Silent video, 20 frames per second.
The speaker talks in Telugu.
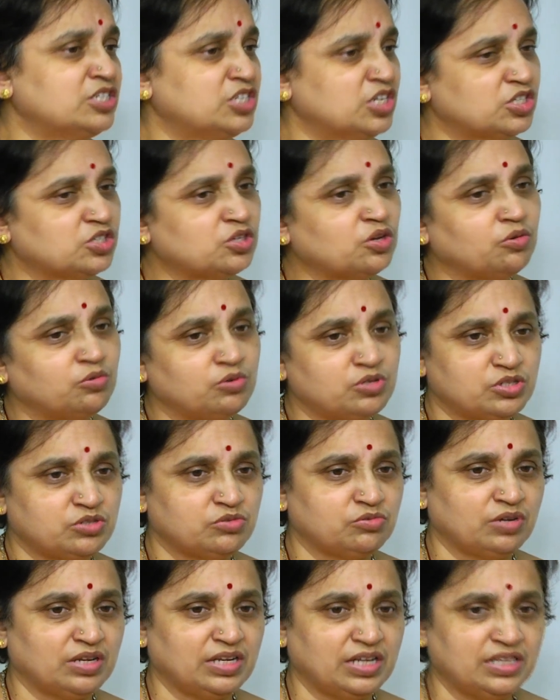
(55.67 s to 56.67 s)

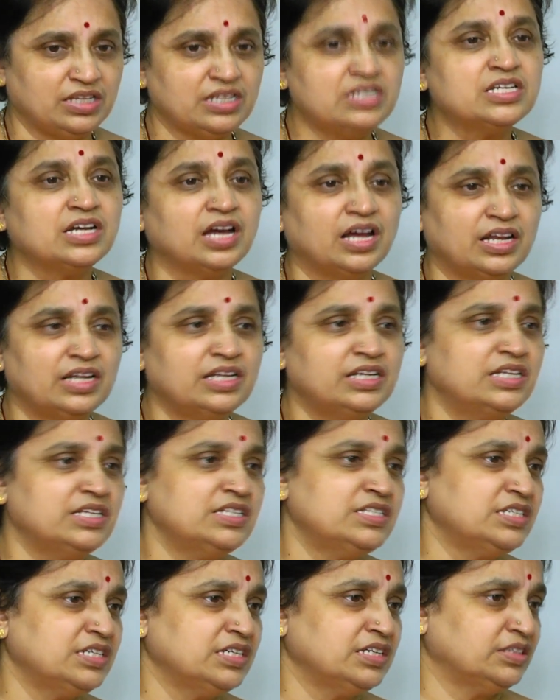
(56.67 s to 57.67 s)
చేసుకోవచ్చు అనేది చాలా
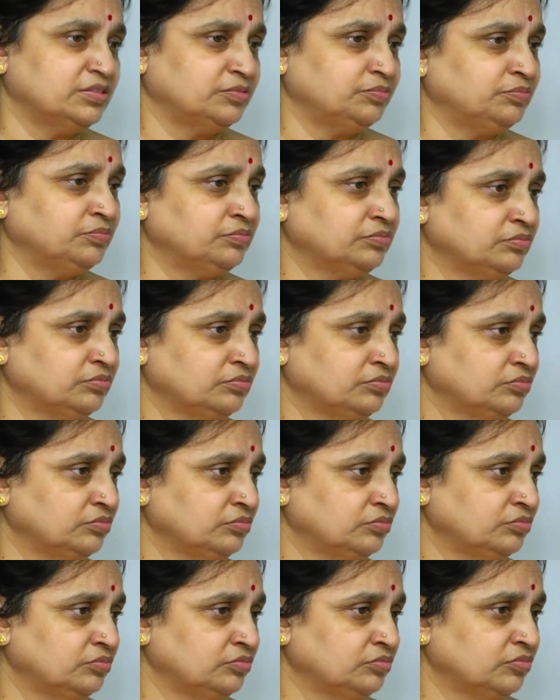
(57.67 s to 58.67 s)
ఈజీగా
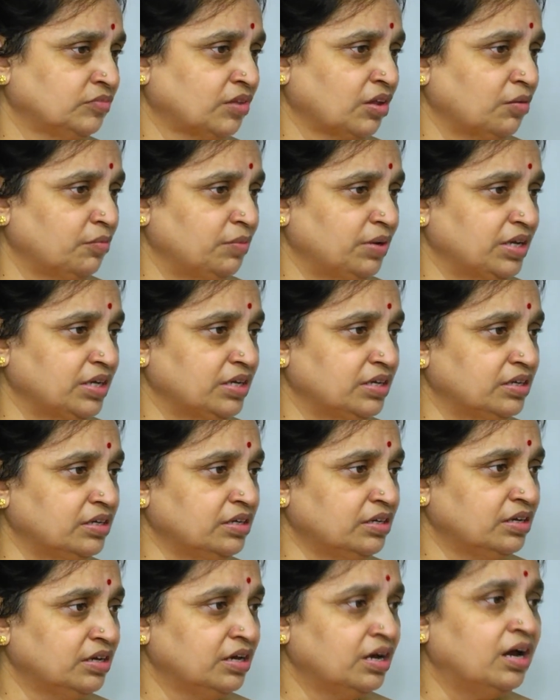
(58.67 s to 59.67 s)
మనకి
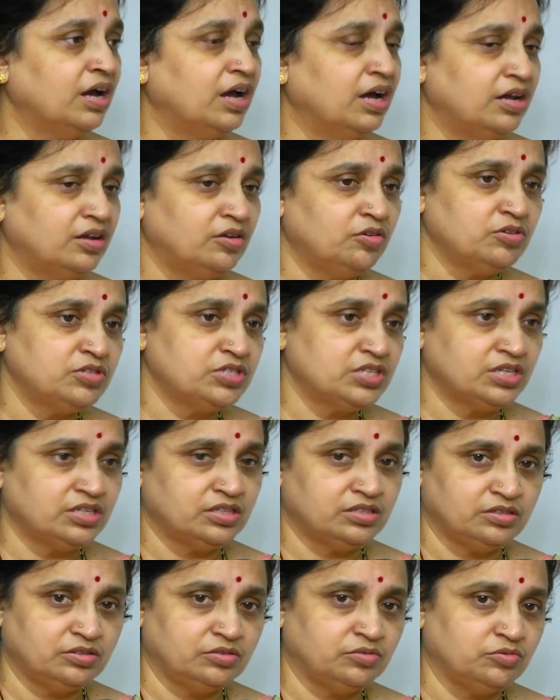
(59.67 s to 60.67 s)
ఆలోచన